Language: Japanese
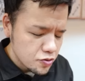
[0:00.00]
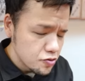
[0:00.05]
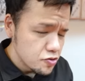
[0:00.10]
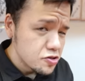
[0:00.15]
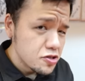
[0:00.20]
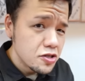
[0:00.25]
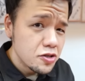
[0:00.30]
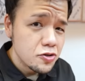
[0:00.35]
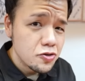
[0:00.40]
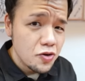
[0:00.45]

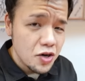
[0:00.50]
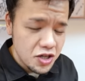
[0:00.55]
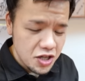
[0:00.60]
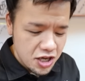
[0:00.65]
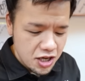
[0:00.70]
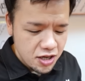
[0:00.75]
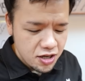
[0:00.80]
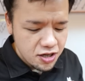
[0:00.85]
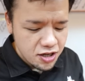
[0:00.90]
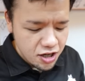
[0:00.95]
のセットは
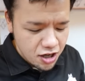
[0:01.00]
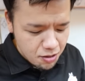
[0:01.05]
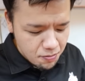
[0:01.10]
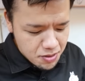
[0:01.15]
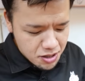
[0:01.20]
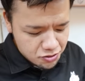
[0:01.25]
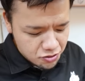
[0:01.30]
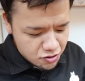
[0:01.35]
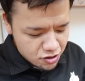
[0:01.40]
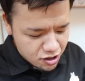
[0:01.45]
ね、
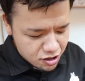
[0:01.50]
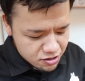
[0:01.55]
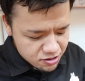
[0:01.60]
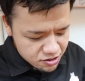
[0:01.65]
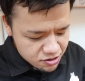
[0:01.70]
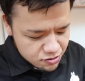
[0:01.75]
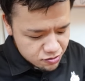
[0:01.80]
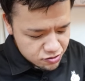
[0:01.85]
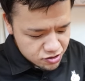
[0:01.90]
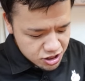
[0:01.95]
ラーメンの中
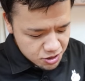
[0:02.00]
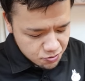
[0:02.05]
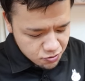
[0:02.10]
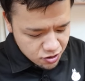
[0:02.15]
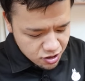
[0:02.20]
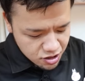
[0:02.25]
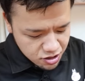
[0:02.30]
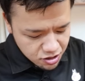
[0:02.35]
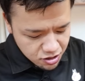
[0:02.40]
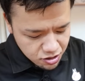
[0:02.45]
に餃子
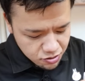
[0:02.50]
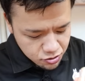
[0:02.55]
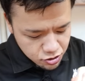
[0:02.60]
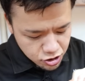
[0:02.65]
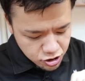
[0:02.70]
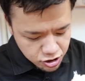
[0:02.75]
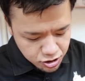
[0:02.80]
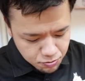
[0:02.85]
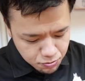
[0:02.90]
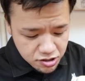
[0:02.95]
も入ってる
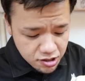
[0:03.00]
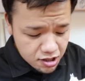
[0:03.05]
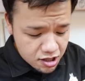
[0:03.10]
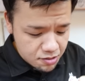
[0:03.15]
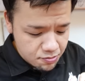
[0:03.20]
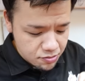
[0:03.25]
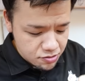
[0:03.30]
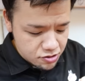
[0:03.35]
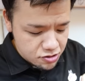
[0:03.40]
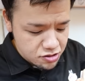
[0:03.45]
し、
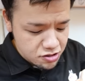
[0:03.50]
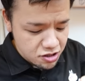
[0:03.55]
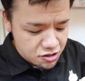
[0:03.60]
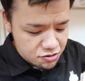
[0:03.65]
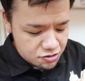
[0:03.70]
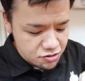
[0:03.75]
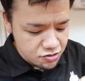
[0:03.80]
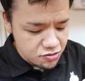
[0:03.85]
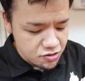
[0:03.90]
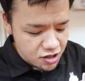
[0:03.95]
チャーハンもついて
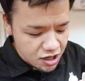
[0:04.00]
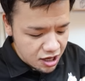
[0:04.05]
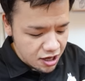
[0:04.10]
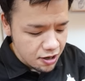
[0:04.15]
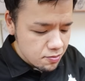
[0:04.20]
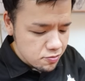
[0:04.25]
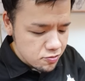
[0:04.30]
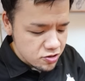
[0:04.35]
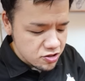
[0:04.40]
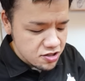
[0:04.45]
くるん
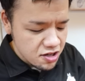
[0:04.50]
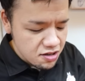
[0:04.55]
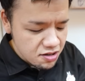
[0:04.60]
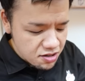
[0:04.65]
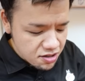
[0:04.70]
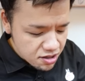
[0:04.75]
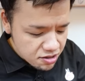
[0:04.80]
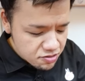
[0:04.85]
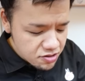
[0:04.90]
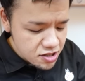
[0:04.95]
で、もうせっ
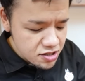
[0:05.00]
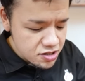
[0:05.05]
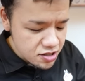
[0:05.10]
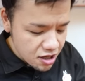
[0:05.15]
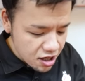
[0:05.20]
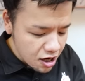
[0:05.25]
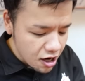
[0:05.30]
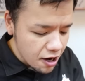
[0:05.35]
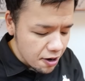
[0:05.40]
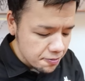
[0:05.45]
かくです
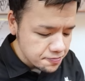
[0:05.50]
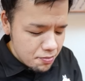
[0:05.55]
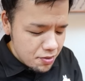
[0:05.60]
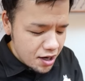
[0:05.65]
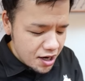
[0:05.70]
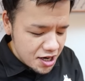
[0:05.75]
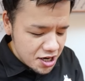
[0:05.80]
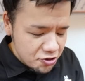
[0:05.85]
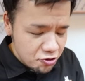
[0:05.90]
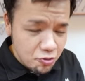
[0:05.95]
から、
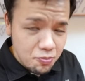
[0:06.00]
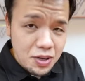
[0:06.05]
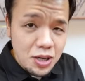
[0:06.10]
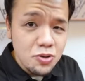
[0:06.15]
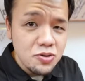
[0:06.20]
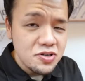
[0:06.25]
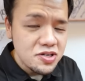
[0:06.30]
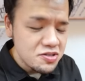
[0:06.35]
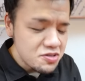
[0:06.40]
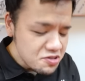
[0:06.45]
周りの目
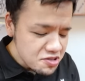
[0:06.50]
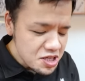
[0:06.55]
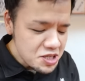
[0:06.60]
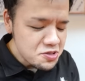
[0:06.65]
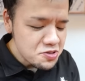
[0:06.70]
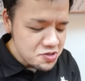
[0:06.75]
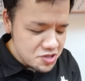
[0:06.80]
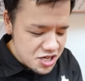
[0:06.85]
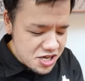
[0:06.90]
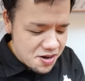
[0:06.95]
を気に
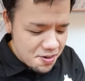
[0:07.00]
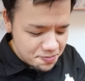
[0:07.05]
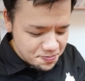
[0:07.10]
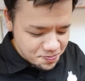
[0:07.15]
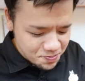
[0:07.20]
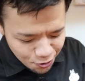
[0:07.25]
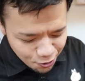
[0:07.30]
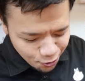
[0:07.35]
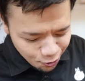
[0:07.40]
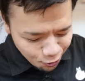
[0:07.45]
せずに、
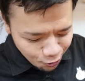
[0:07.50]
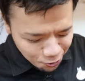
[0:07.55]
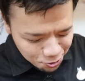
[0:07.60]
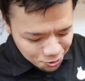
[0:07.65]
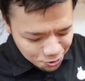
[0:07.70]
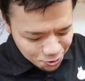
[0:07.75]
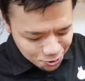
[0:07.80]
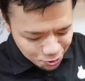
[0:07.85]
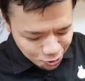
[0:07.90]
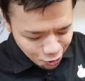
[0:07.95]
こう
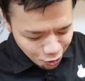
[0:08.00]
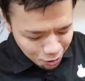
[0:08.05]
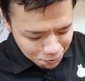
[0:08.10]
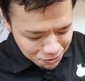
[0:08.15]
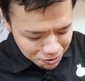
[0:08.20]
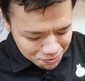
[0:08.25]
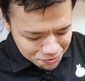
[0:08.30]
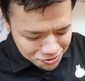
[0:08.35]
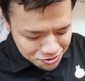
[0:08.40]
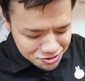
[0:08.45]
本能の
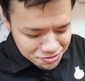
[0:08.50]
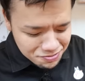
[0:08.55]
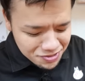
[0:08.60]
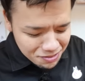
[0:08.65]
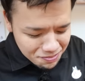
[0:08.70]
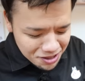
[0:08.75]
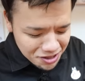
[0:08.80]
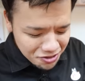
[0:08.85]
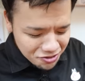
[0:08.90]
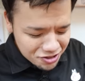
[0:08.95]
赴く
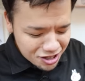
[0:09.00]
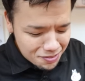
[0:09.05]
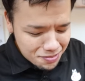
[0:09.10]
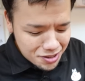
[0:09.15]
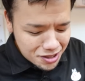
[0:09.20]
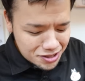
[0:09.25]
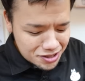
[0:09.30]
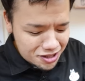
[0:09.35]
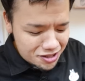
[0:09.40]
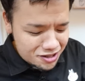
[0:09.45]
ままの食
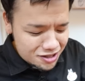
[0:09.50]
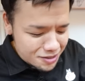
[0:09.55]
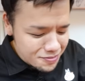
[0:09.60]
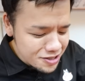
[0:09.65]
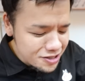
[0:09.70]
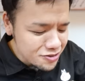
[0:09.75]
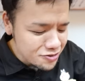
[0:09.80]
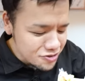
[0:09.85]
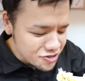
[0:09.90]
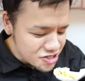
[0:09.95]
べ方で食
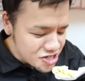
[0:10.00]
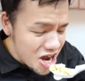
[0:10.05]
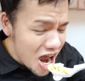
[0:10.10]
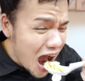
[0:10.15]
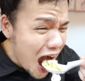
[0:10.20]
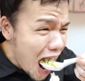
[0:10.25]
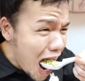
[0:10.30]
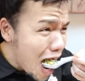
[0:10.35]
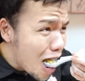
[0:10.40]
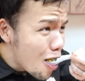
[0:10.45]
べてほし
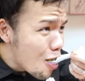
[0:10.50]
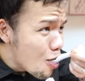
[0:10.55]
い。